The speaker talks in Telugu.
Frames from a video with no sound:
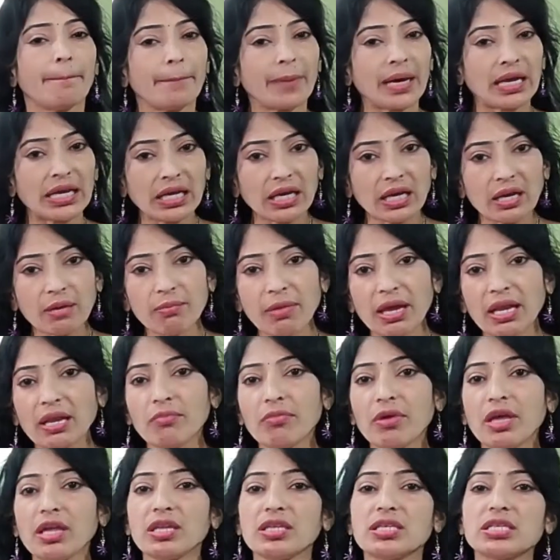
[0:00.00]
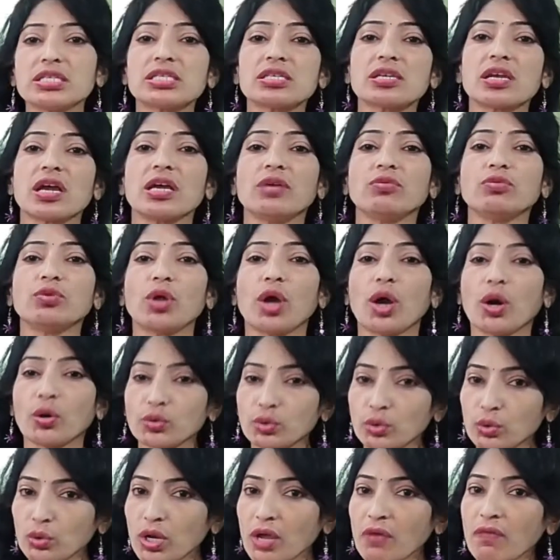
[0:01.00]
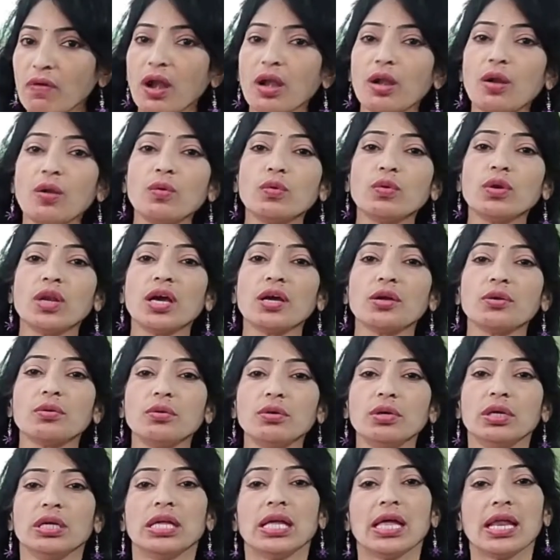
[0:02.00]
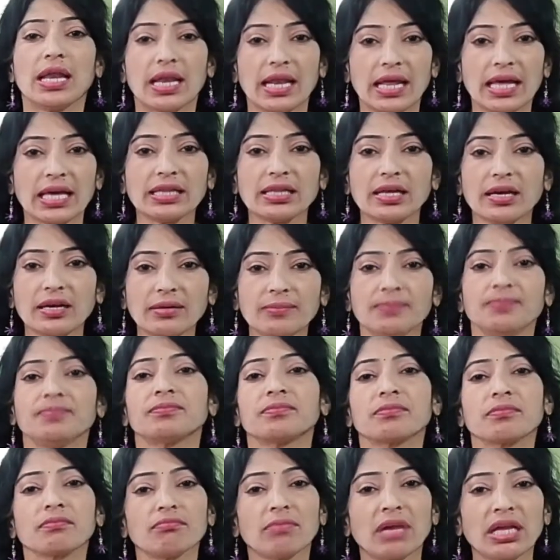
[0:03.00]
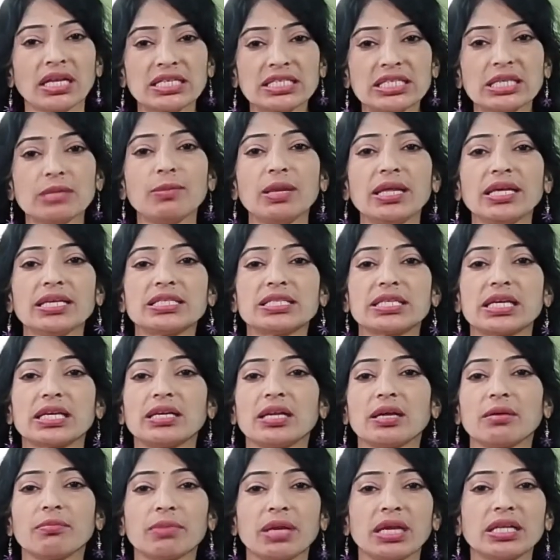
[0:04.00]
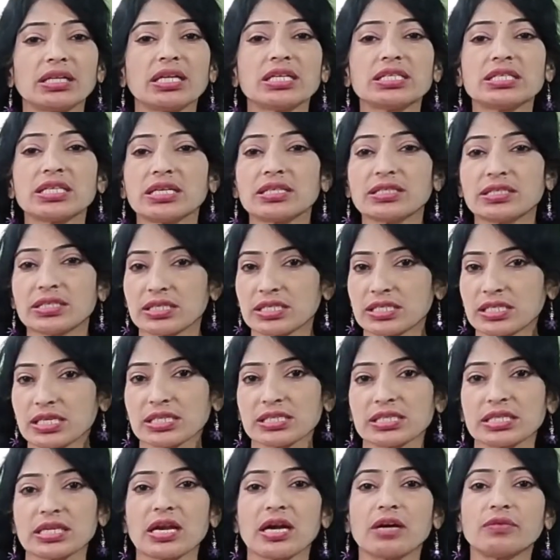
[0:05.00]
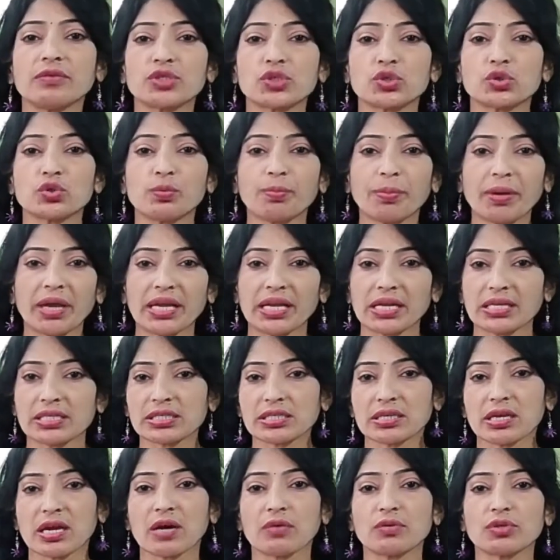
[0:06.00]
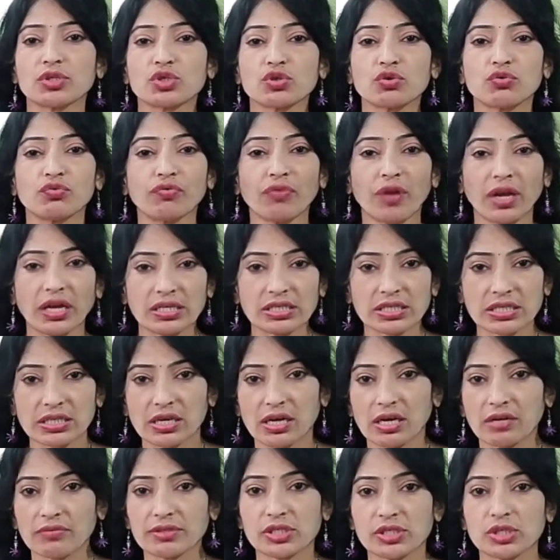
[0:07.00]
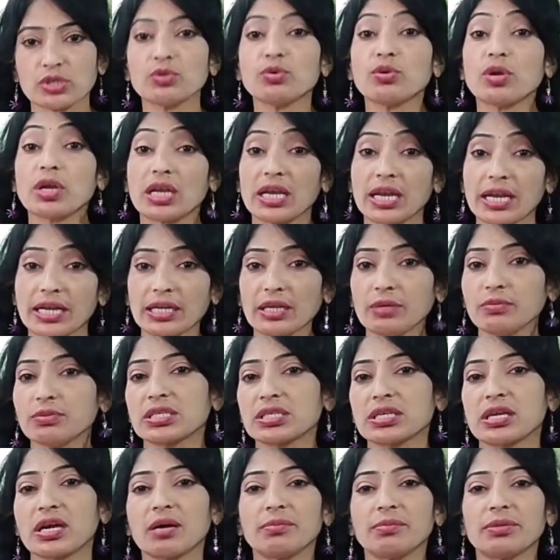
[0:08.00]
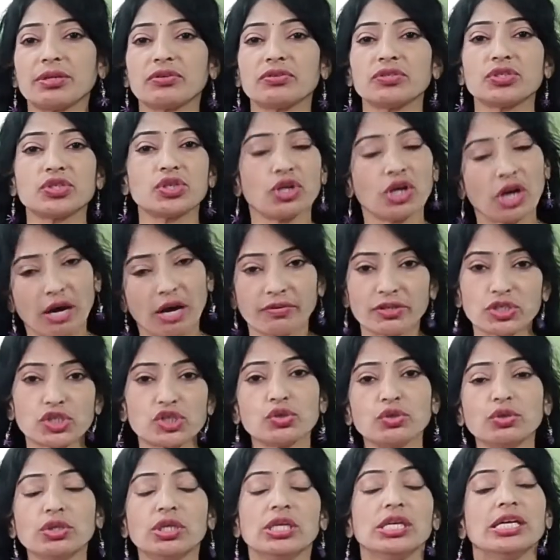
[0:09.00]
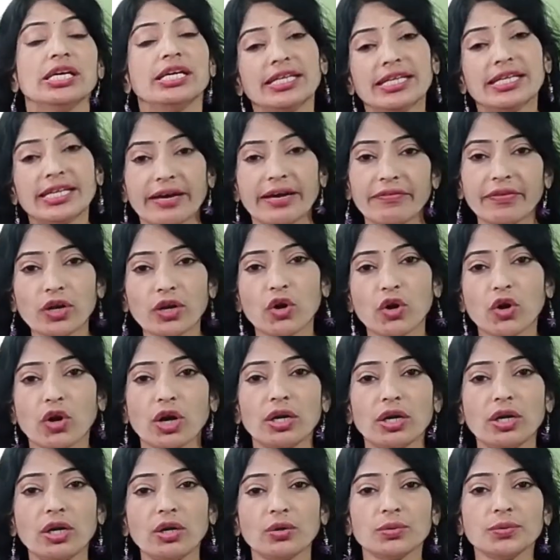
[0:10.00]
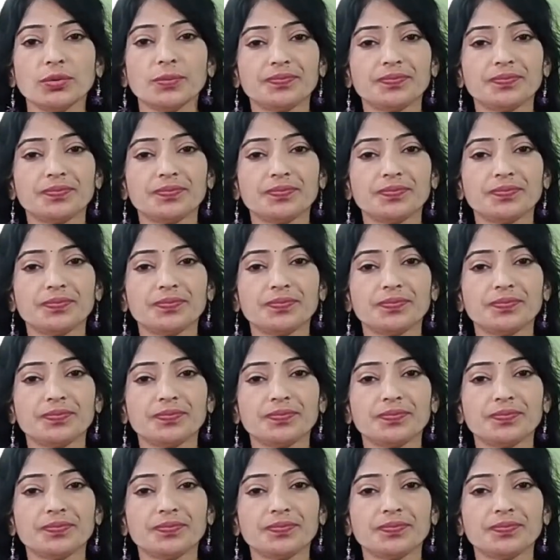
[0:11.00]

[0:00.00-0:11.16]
మనకి మనమే రిజిస్టర్ అవుతున్న వాళ్ళు ఉన్నారు లేదా మన సిబ్లింగ్స్ అంటే బ్రదర్స్ అండ్ సిస్టర్స్ కావచ్చు పేరెంట్స్ కావచ్చు ఫ్రెండ్స్ కావచ్చు రిలేటివ్స్ కావచ్చు ఎవరో ఒకళ్ళు